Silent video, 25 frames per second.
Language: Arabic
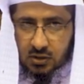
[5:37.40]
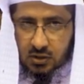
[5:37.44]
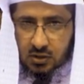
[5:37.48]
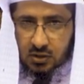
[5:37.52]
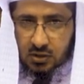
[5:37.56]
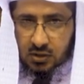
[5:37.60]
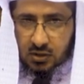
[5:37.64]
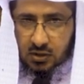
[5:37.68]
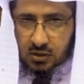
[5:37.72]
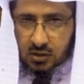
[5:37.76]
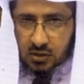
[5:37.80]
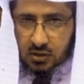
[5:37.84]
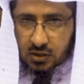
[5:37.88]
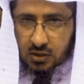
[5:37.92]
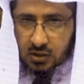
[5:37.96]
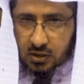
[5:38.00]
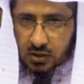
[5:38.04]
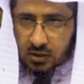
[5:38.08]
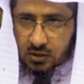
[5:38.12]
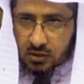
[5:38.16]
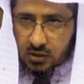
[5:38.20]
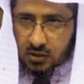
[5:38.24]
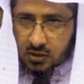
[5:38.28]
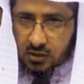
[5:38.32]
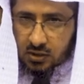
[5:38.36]

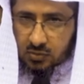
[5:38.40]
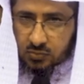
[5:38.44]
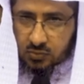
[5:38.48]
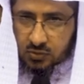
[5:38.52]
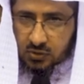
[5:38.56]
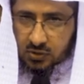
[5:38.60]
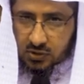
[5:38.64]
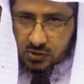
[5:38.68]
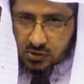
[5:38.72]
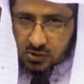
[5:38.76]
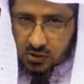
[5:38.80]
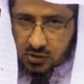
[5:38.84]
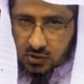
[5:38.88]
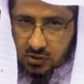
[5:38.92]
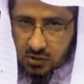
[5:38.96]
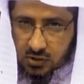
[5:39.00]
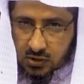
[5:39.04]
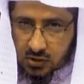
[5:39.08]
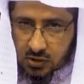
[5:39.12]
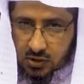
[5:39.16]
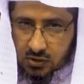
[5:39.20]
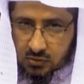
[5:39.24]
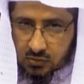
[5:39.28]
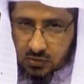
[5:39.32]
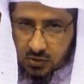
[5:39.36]
أن النبي صلى
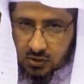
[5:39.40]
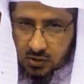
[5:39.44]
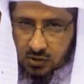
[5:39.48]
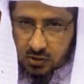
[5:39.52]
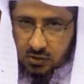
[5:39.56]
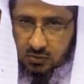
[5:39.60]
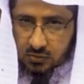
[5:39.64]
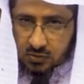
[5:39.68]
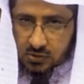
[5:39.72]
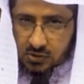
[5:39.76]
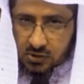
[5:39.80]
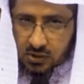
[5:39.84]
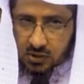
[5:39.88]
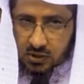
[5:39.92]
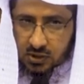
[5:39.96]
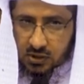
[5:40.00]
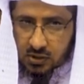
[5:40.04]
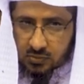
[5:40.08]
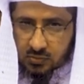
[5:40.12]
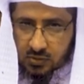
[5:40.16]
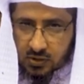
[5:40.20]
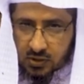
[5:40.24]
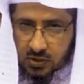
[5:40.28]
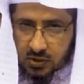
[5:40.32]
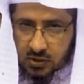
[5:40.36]
الله عليه
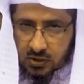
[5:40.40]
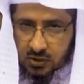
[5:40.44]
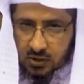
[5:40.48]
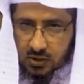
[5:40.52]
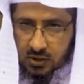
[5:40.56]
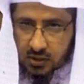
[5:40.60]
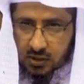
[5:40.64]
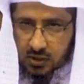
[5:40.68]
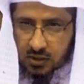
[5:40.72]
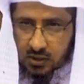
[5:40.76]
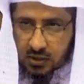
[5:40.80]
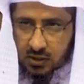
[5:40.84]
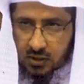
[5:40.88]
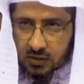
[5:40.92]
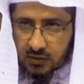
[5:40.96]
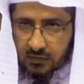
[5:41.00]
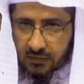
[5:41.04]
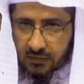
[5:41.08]
وسلم قال